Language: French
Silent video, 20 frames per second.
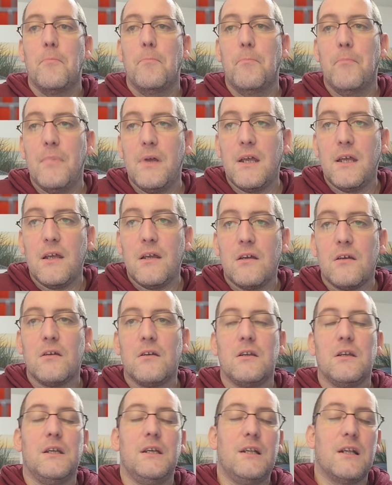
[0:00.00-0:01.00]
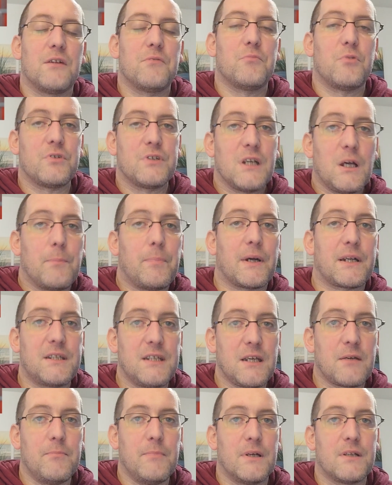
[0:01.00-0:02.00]
mais il a demandé à
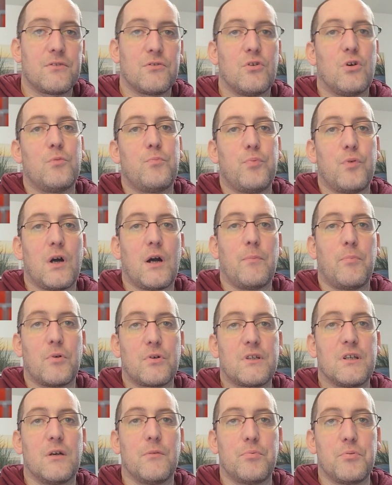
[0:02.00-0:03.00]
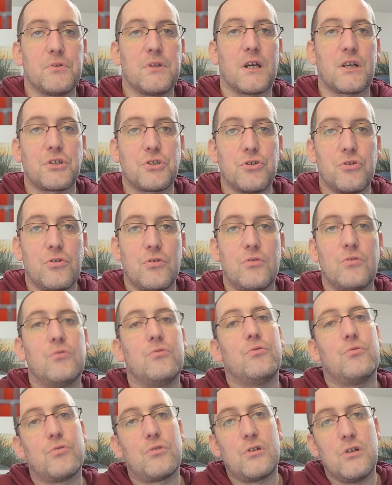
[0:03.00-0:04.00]
partir maintenant pour rapporter un peu d'argent
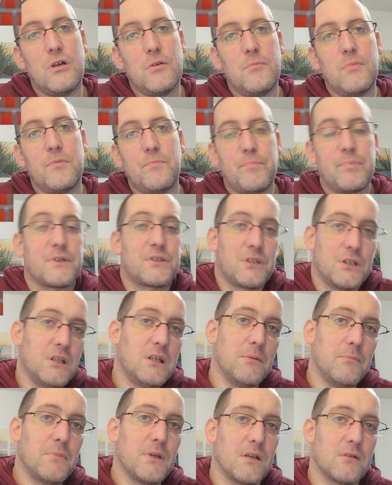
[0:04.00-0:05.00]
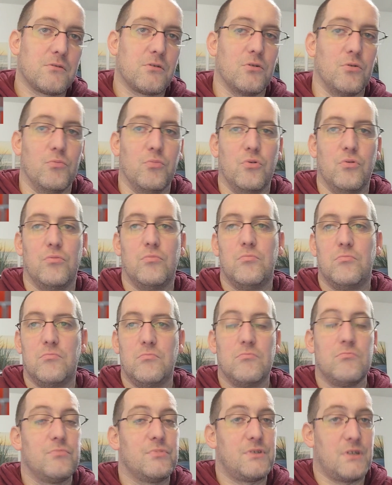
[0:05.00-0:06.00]
au club, parce qu'il aime bien le club.
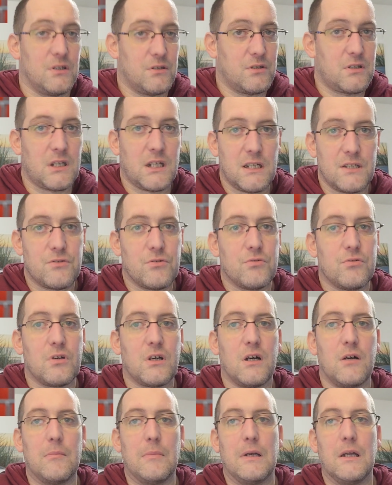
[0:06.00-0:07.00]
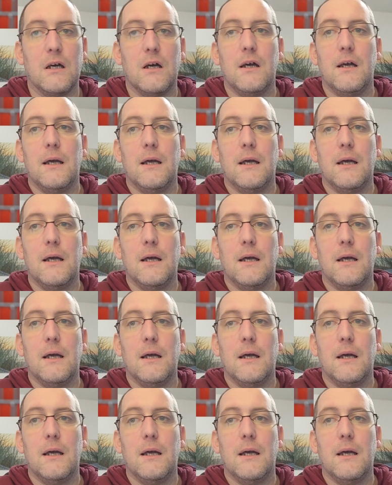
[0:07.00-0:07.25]
C'est très honorable.